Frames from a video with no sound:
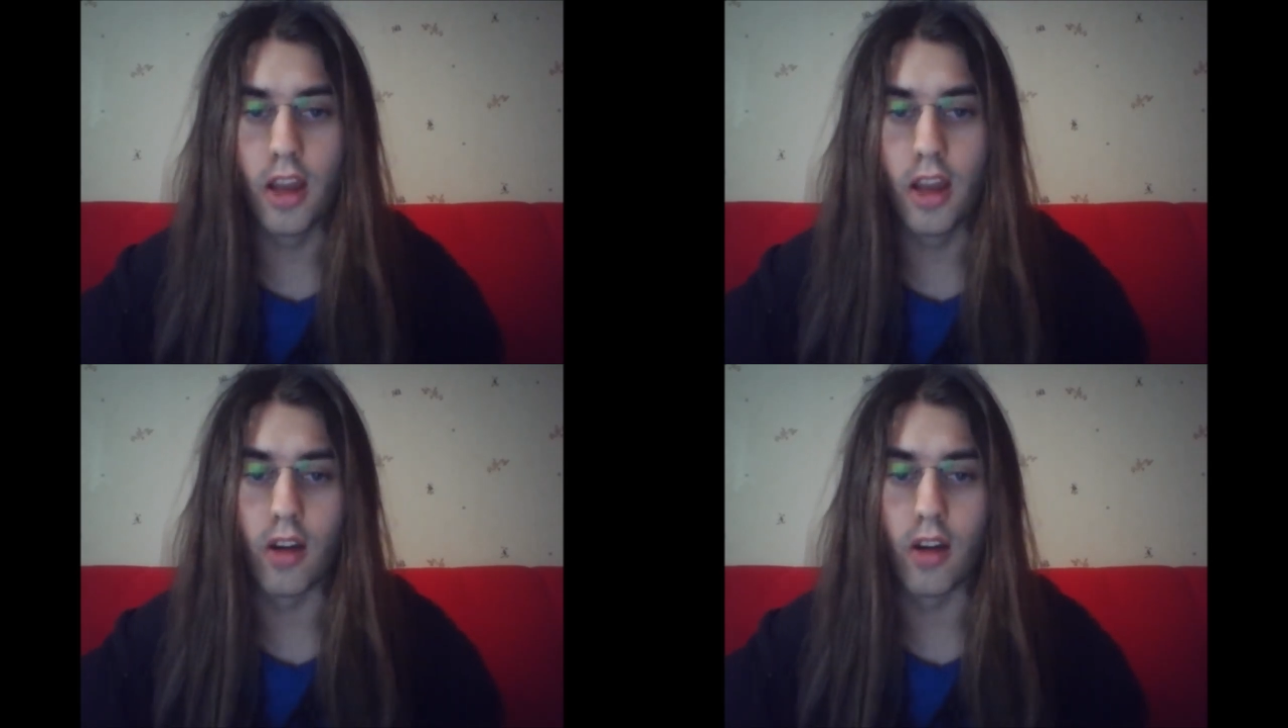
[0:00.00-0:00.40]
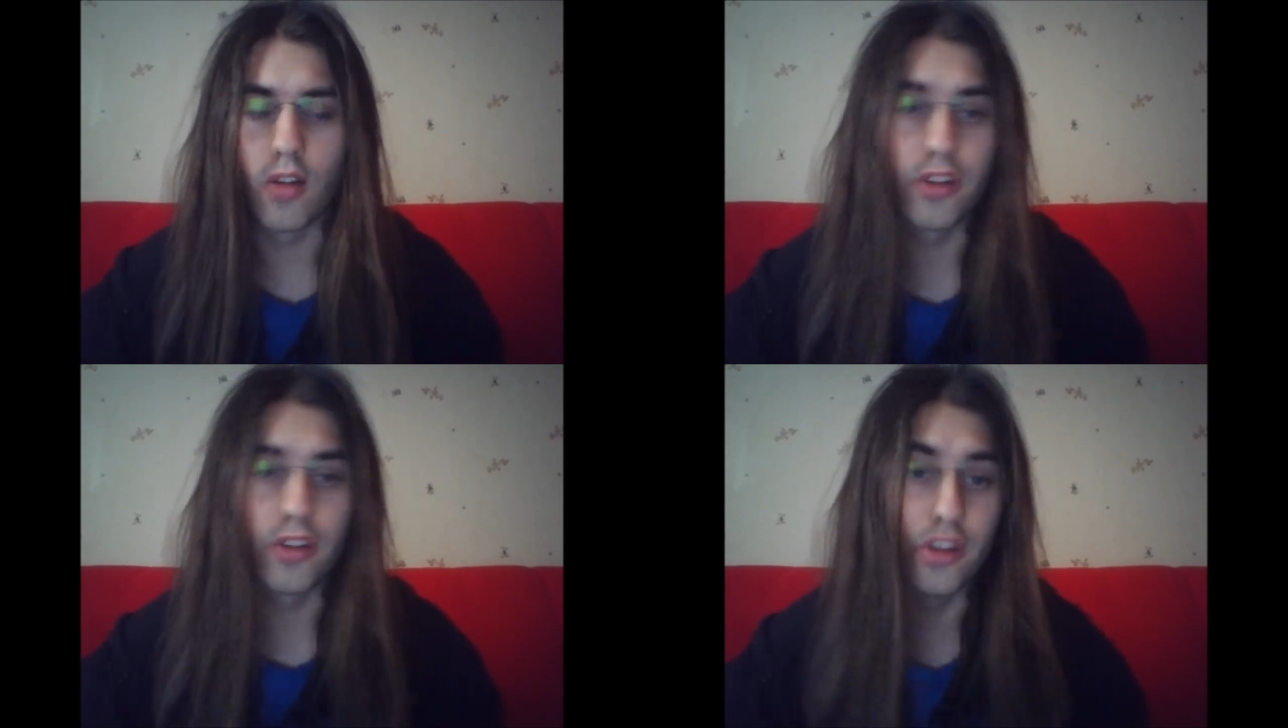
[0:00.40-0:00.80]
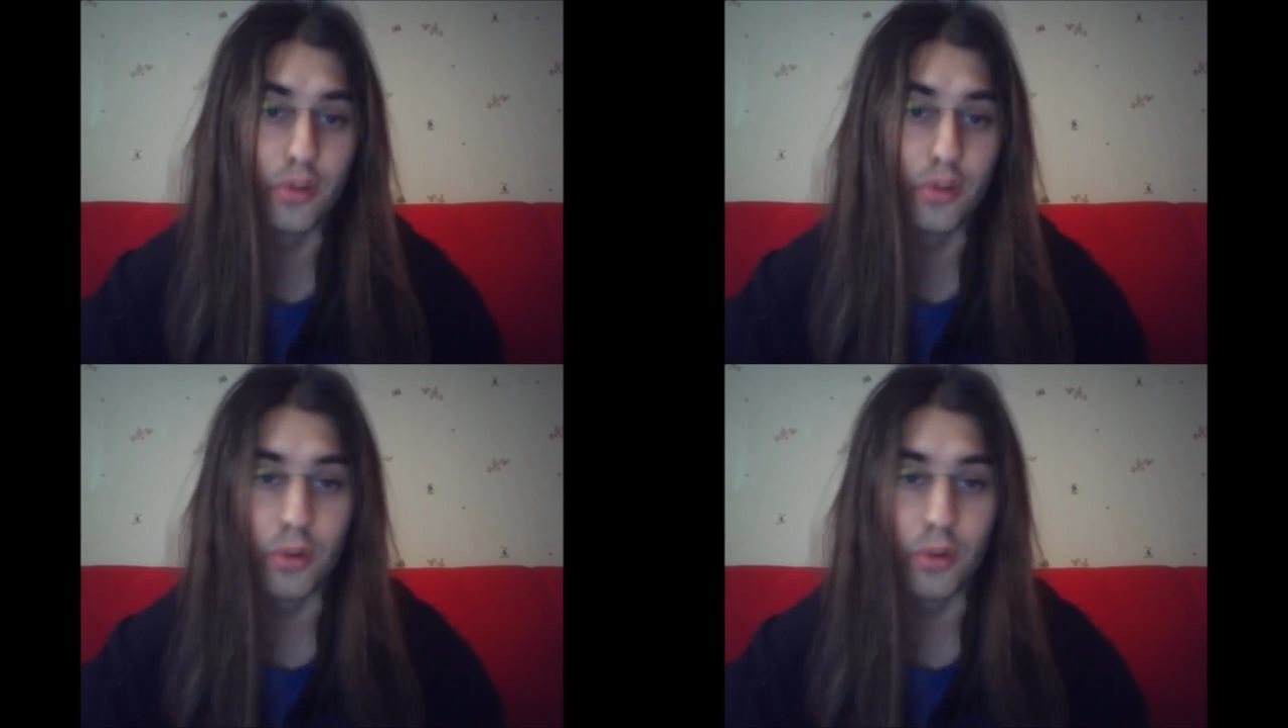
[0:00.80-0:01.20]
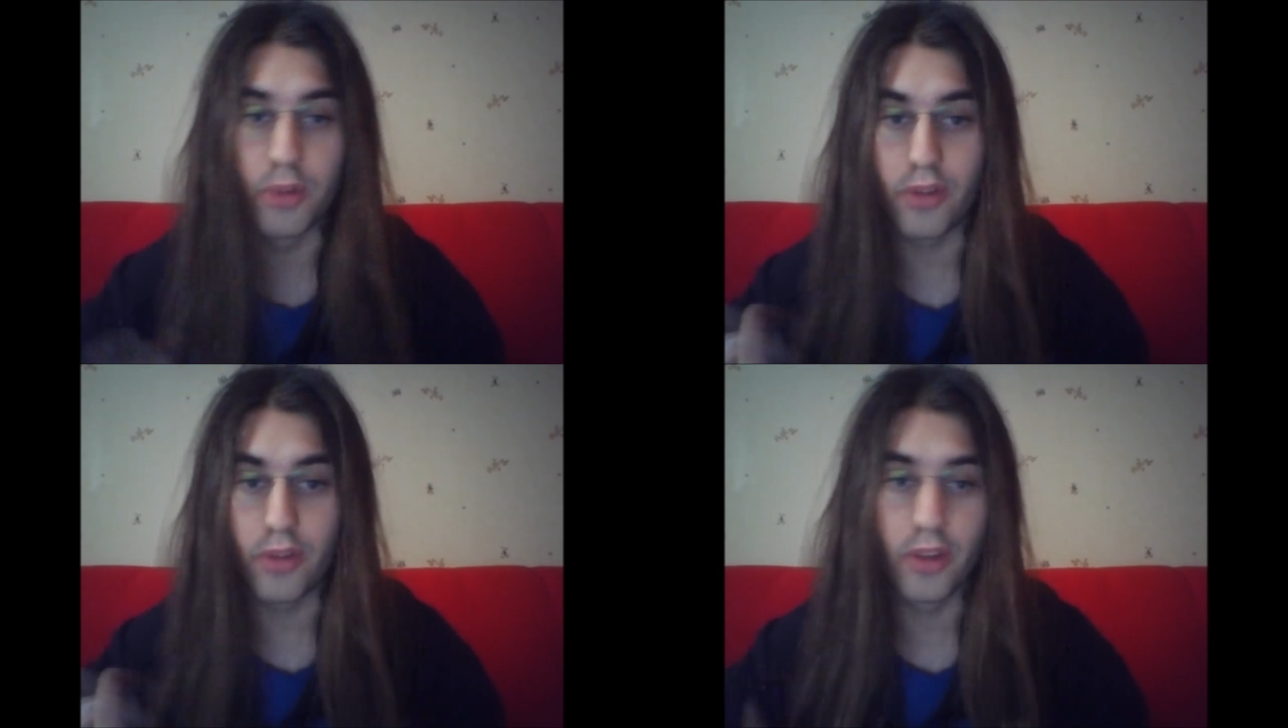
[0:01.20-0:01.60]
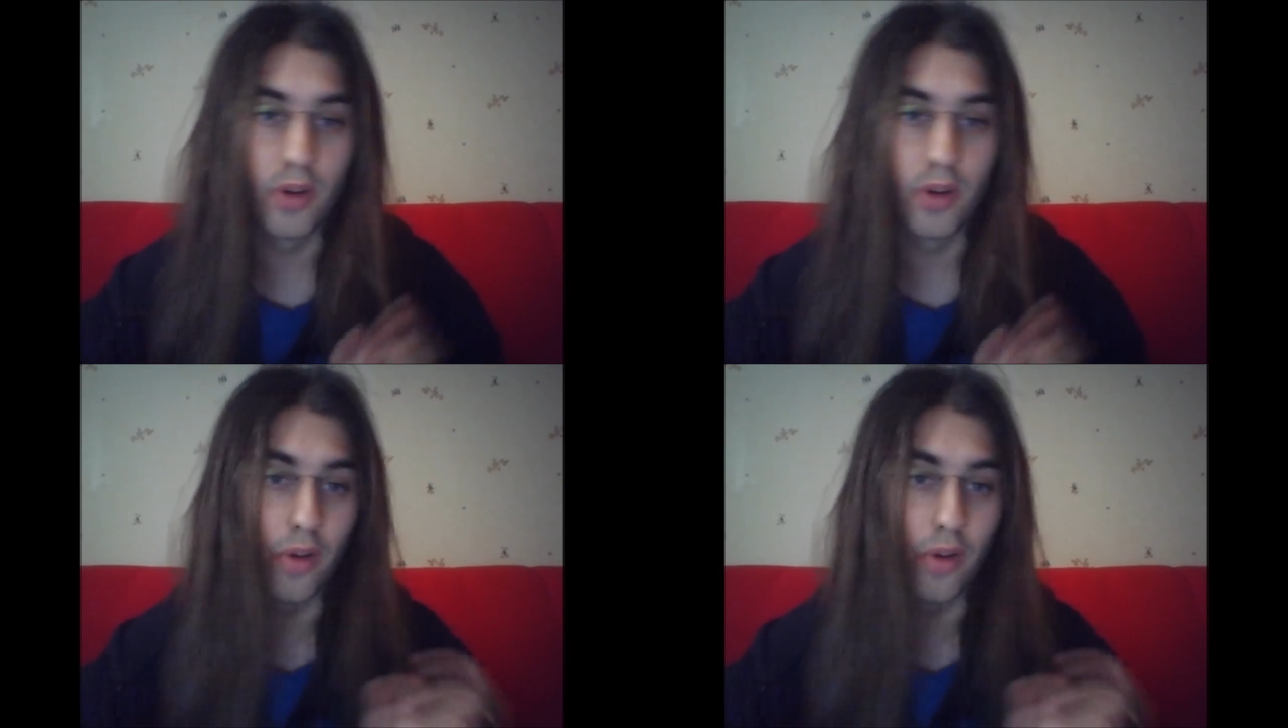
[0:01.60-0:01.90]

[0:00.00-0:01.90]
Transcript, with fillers: Alors en guise de première vidéo,